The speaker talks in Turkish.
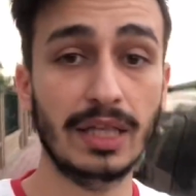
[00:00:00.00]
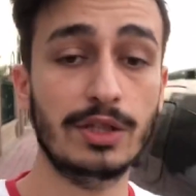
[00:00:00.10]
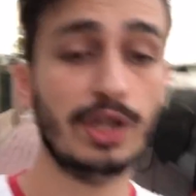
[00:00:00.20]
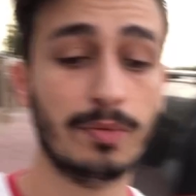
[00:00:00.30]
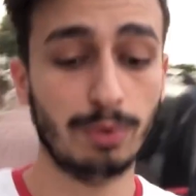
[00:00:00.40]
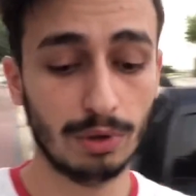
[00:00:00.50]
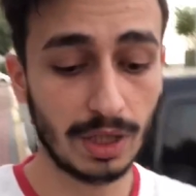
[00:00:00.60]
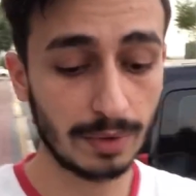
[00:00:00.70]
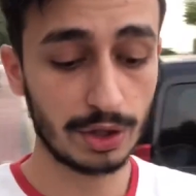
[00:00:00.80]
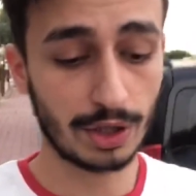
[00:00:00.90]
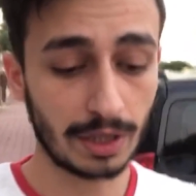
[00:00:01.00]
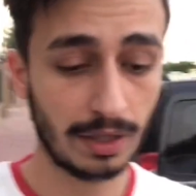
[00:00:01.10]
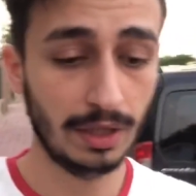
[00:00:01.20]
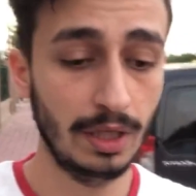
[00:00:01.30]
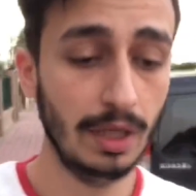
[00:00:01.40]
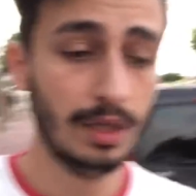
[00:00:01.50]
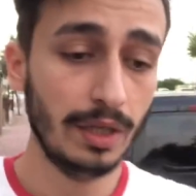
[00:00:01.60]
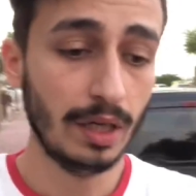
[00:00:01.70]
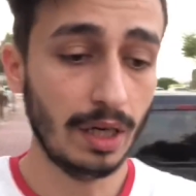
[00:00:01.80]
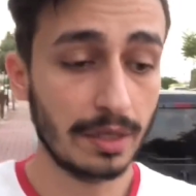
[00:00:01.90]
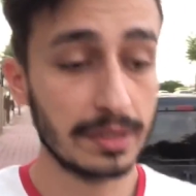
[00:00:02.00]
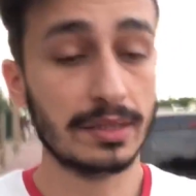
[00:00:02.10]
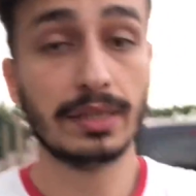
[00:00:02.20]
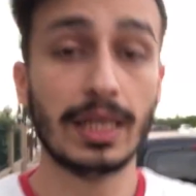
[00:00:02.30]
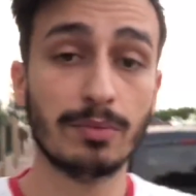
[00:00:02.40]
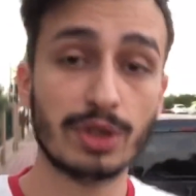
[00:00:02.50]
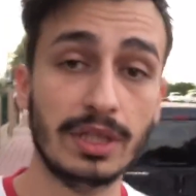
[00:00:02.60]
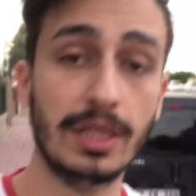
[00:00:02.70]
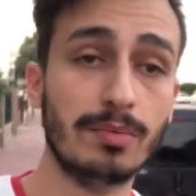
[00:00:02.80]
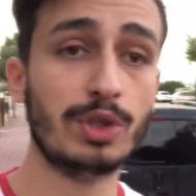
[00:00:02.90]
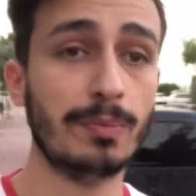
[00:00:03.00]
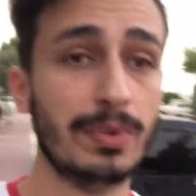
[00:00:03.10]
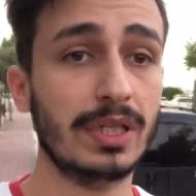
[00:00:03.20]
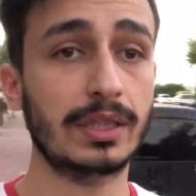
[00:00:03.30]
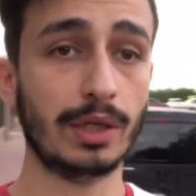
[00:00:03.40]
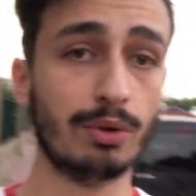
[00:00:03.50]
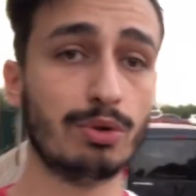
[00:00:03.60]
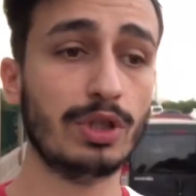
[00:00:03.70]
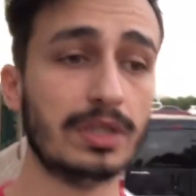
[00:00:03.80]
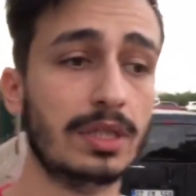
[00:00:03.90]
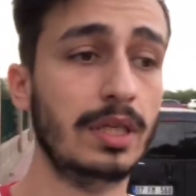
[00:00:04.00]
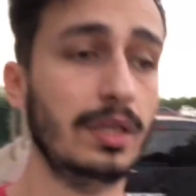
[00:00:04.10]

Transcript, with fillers: Gelecek, poloya bakacak. Arızası neymiş, ne değilmiş hep birlikte göreceğiz.